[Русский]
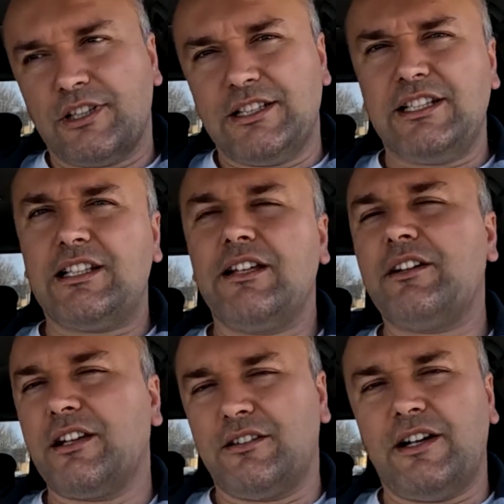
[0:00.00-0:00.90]
где-то,
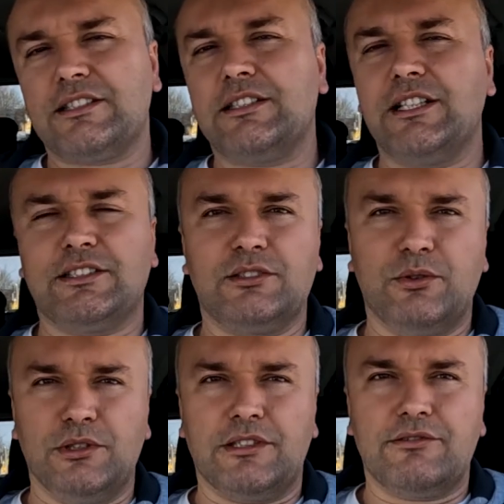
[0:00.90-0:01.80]
наверное, 20-30
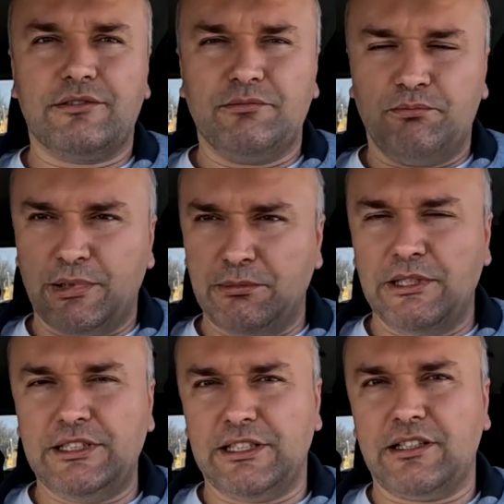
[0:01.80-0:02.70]
долларов
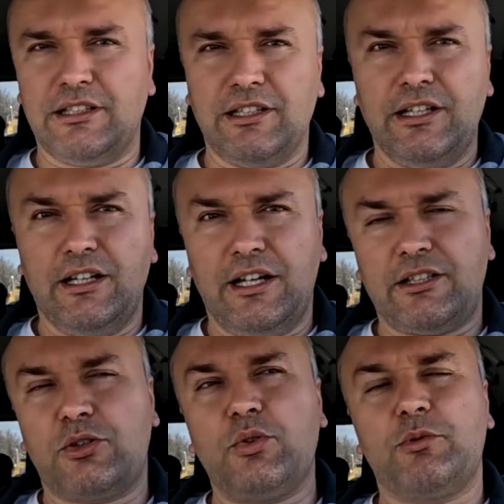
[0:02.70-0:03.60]
приблизительно.
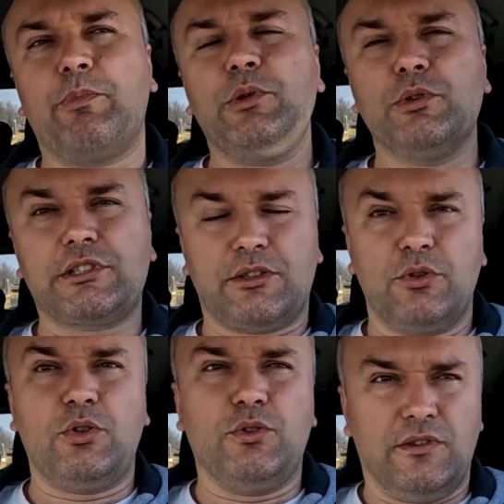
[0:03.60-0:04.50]
Это тот плюс,
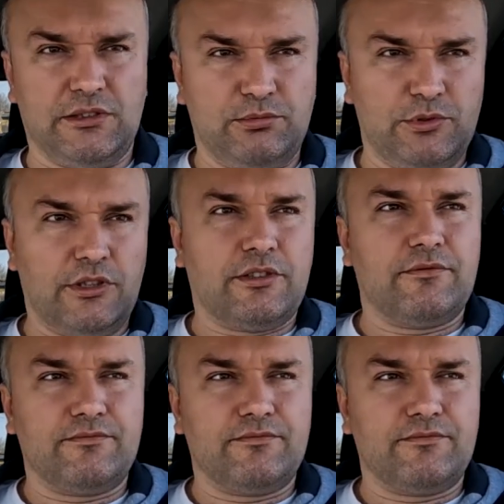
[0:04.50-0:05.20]
который у вас будет.